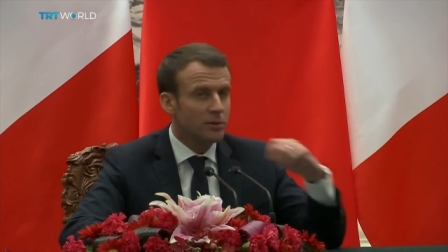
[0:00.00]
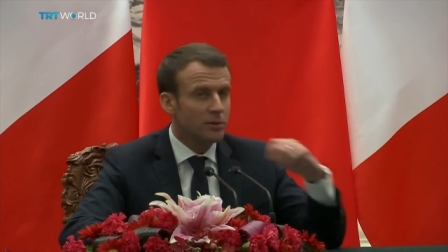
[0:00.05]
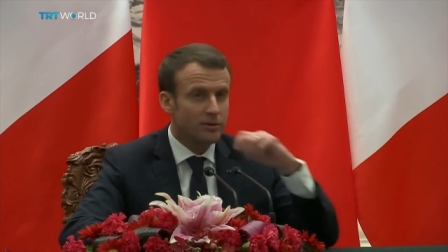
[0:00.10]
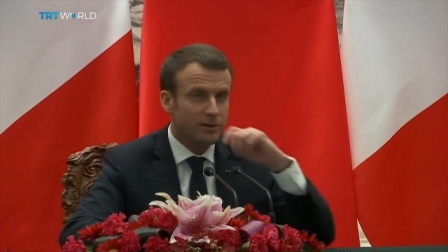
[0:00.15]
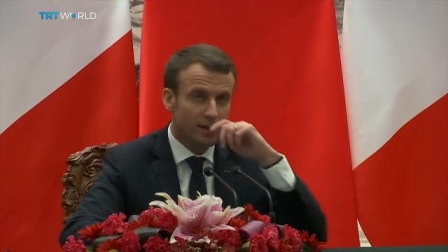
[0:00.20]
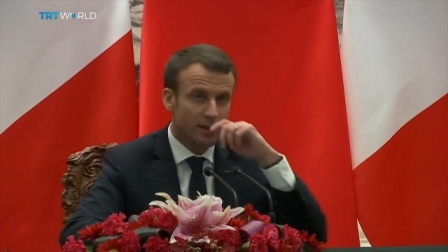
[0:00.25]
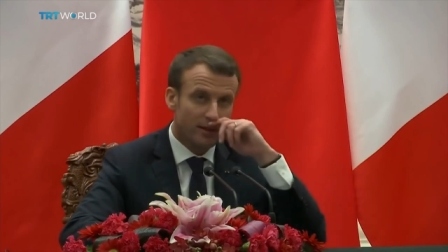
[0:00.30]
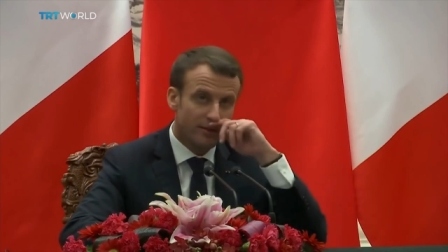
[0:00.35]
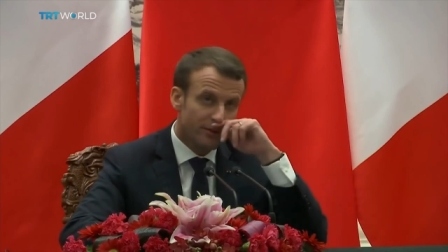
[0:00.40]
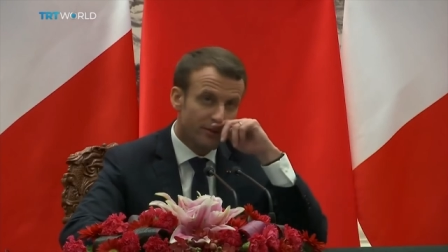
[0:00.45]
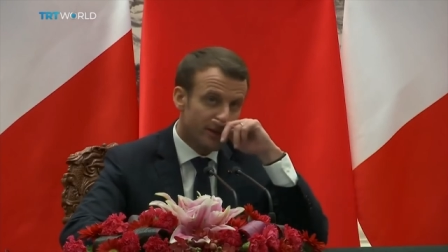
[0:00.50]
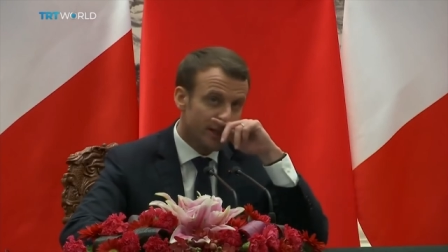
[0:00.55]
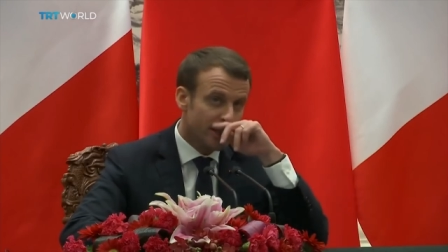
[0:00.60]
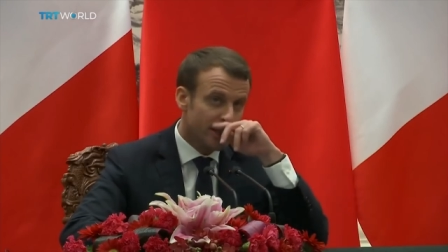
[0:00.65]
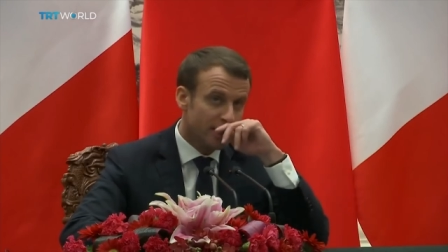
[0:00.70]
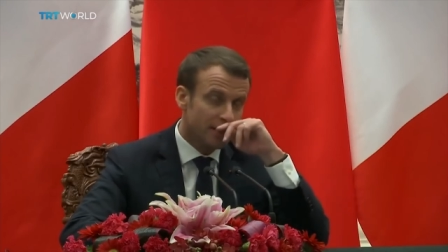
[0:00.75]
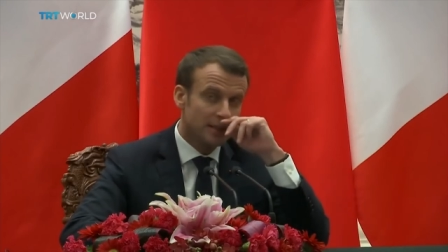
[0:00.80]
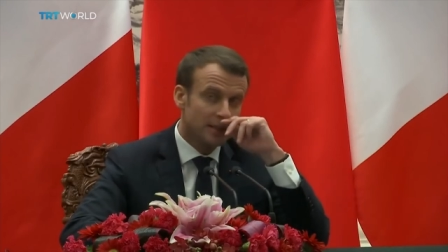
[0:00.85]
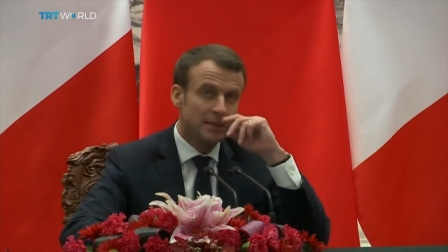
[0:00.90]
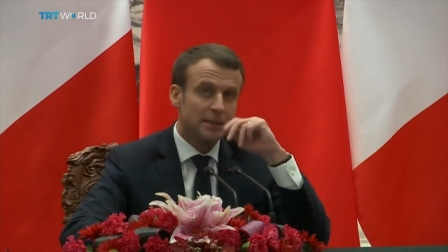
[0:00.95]
đối với lại
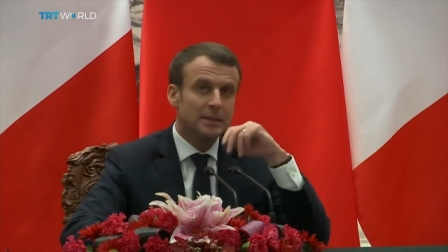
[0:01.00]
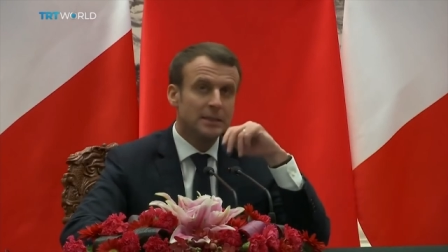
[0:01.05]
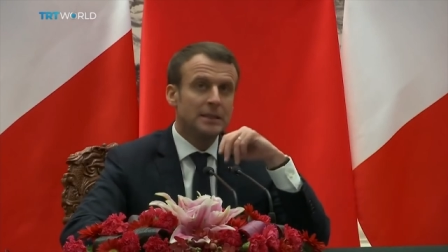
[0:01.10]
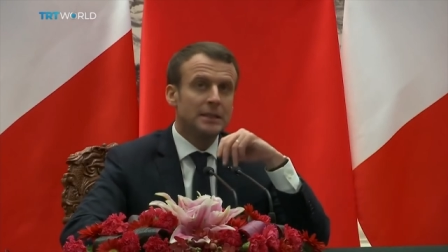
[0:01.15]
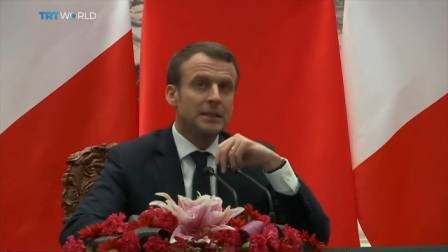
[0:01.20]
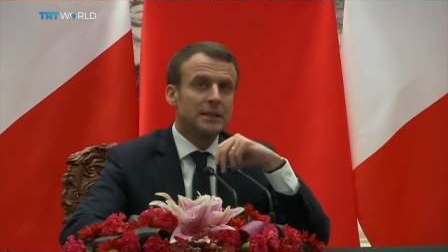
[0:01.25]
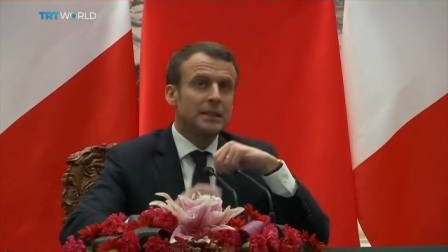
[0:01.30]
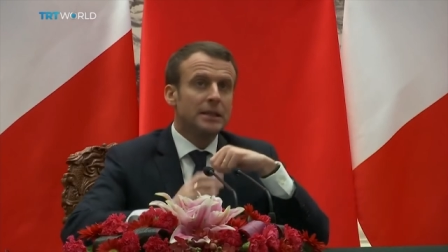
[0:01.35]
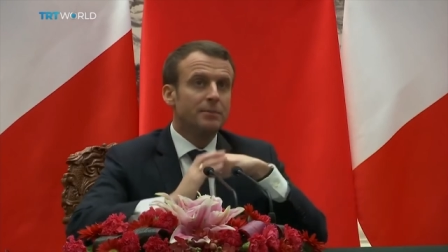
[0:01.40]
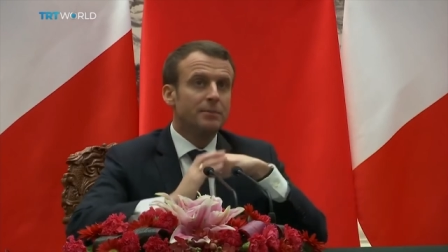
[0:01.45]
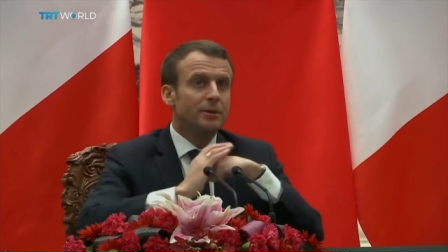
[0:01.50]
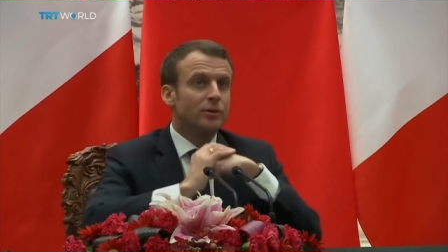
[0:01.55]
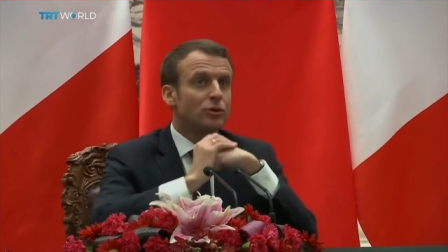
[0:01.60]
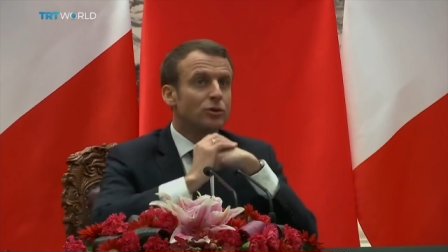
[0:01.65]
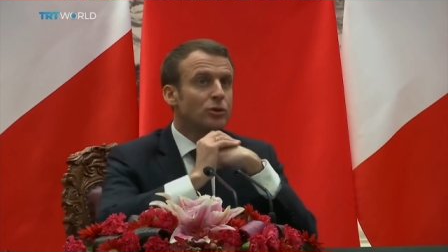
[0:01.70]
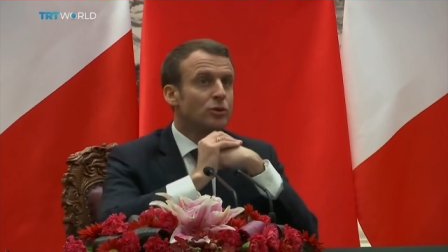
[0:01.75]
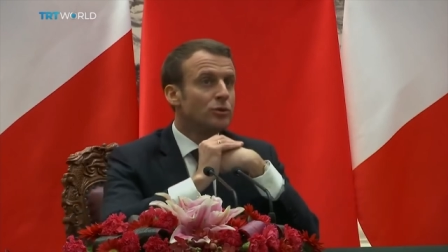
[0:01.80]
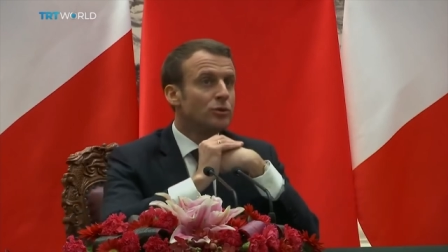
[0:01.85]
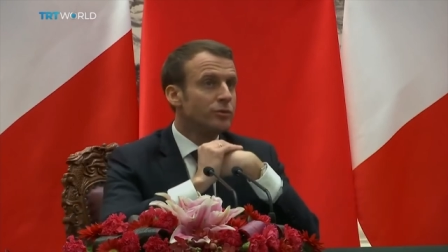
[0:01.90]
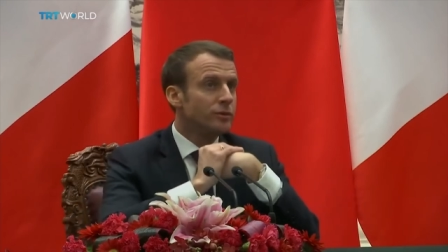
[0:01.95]
ngành công nghiệp sản xuất
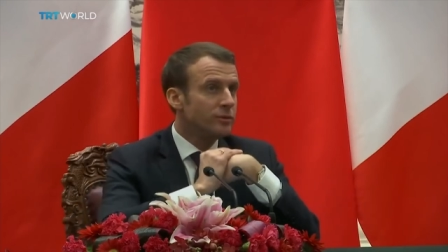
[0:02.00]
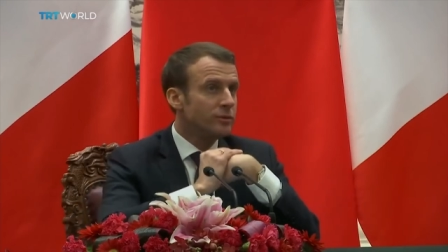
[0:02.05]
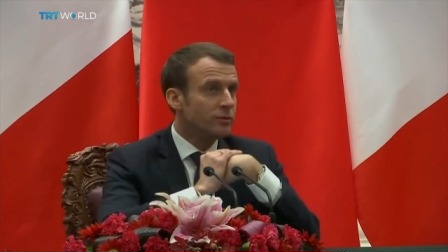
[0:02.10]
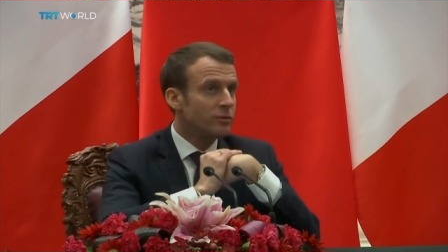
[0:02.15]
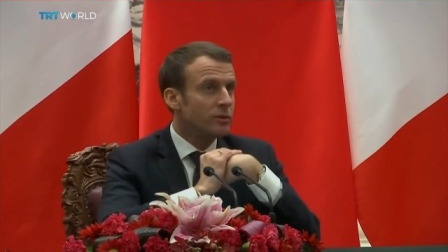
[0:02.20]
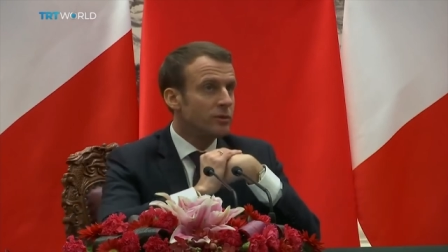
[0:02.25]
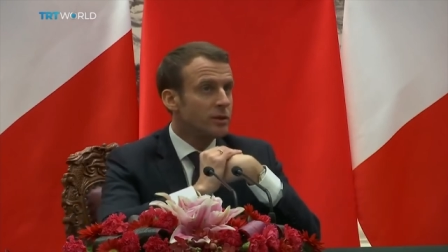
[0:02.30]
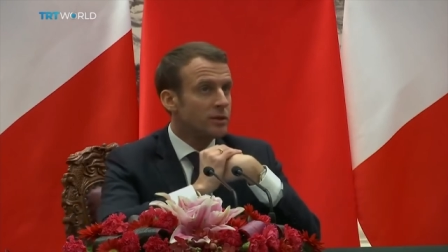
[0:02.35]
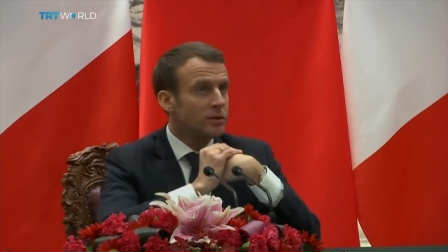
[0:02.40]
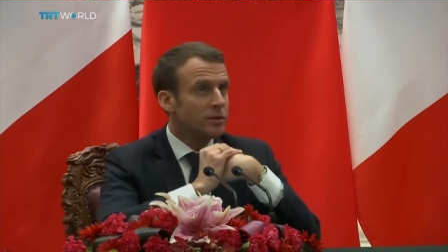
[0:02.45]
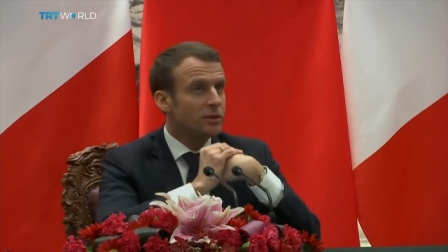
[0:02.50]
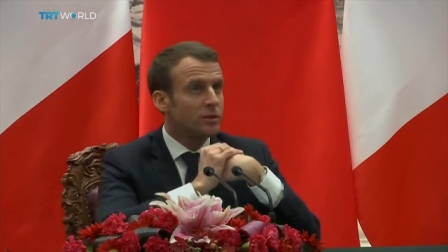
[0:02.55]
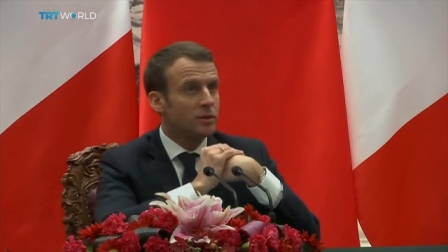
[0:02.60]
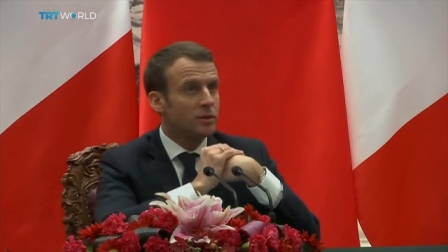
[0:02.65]
phi cơ Airbus.